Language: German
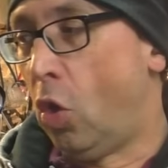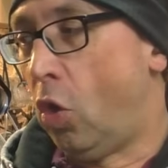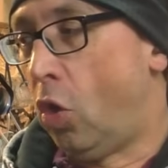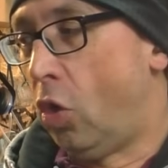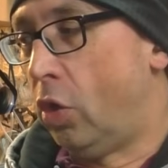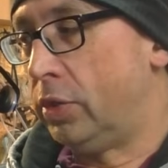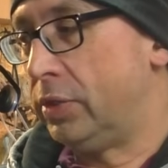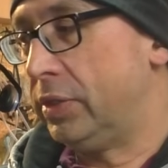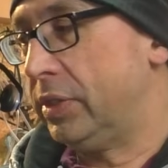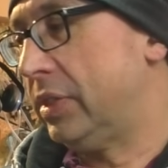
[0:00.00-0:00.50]

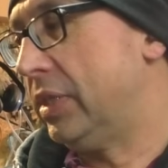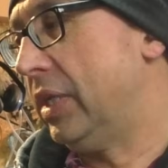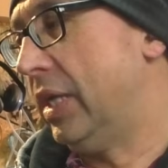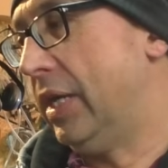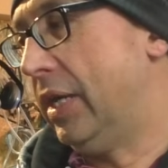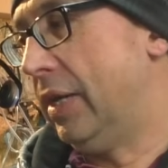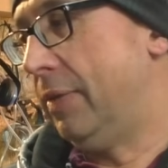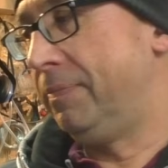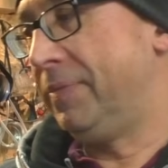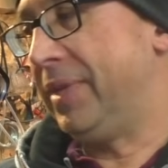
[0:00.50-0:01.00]
Und
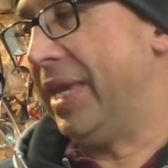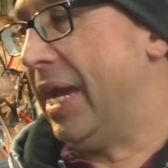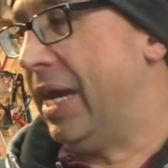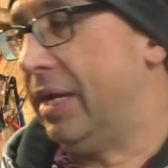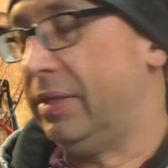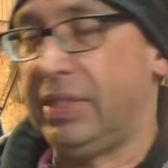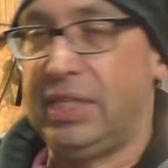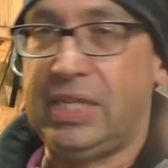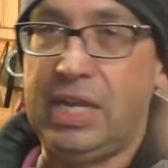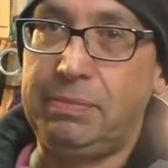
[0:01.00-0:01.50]
ähm,
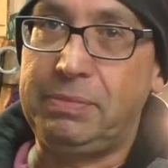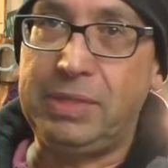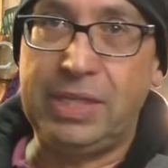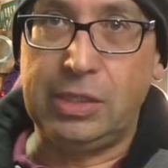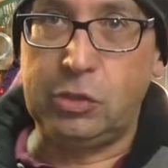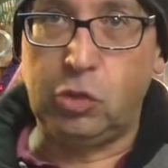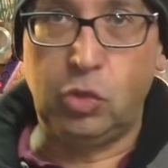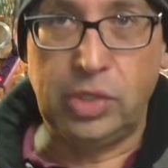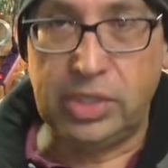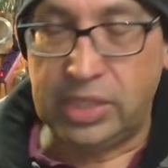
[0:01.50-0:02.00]
ja, dann habt ihr
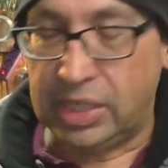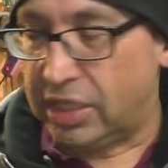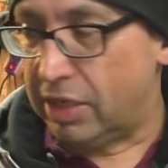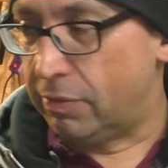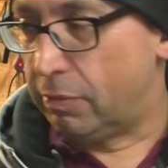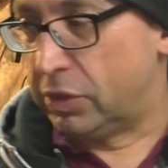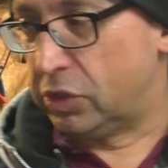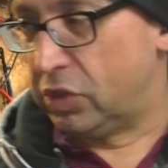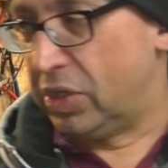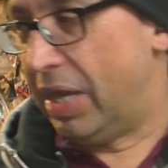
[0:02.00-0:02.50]
natürlich dann
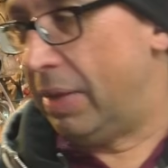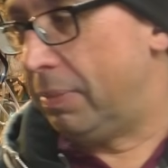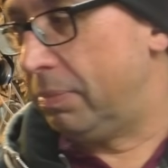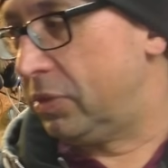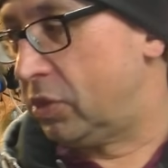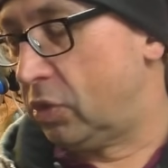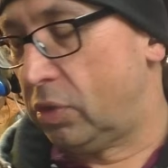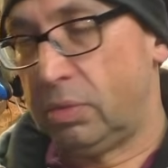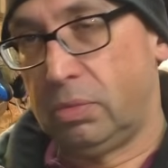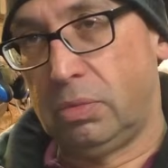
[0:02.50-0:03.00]
immer so einen,
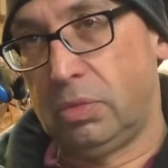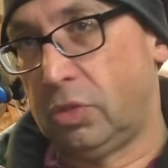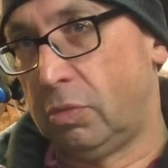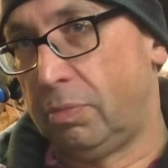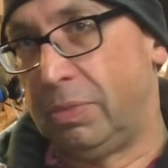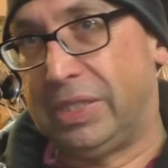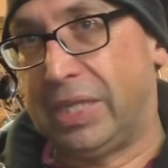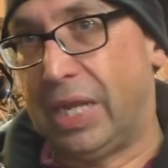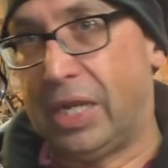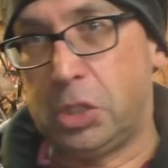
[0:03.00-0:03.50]
so, einen, so
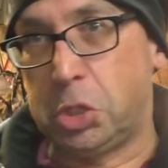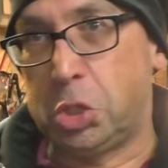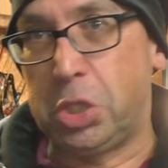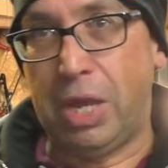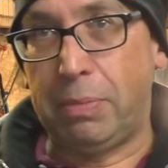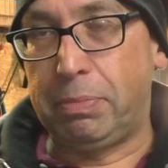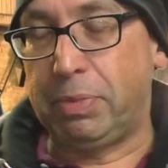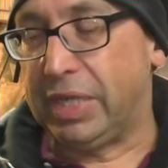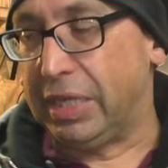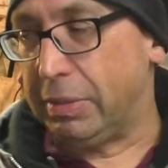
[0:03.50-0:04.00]
einen, metallischen
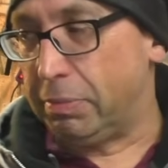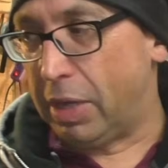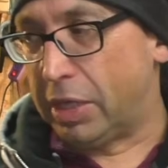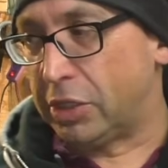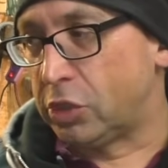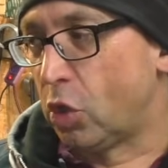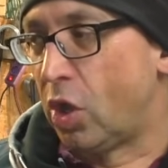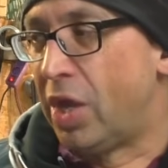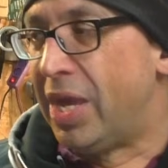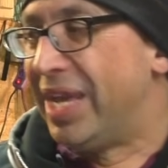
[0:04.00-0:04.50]
Abrieb.
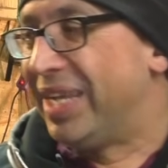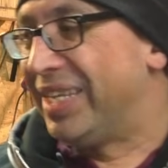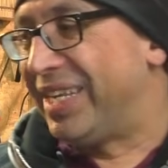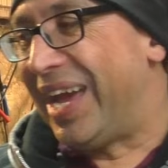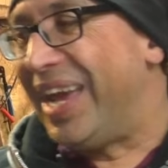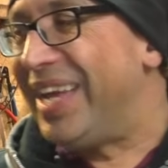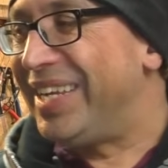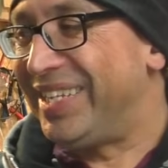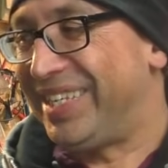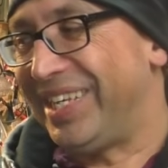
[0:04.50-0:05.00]
Also
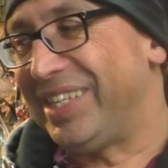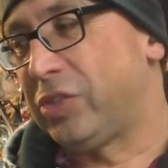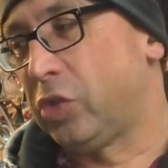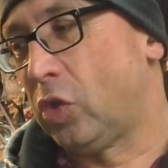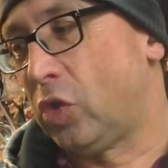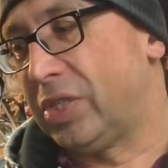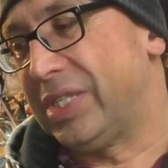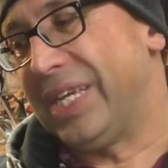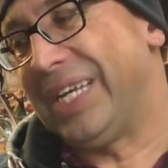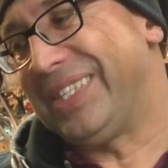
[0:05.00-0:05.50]
da hätte ich jetzt
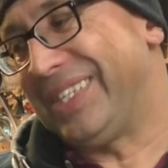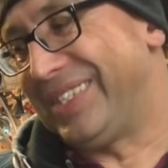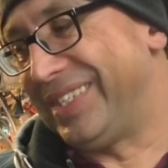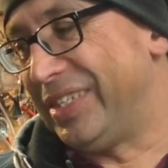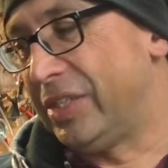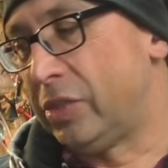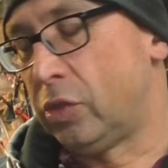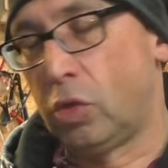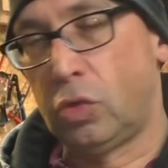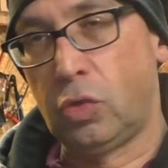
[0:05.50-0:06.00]
so gesagt, das
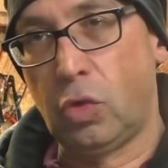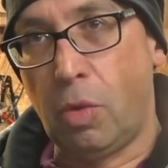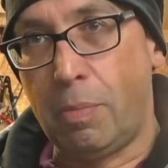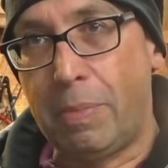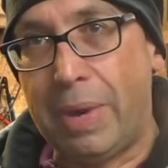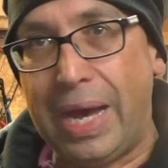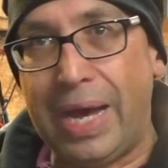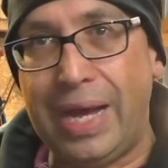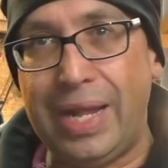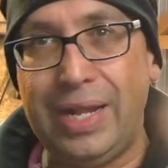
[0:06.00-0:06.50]
ist noch
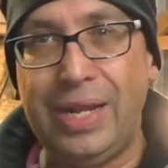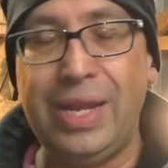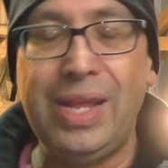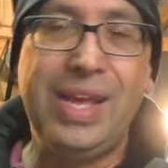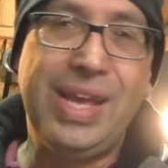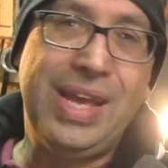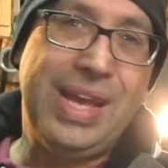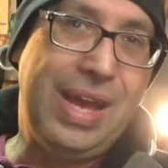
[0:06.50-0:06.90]
normal.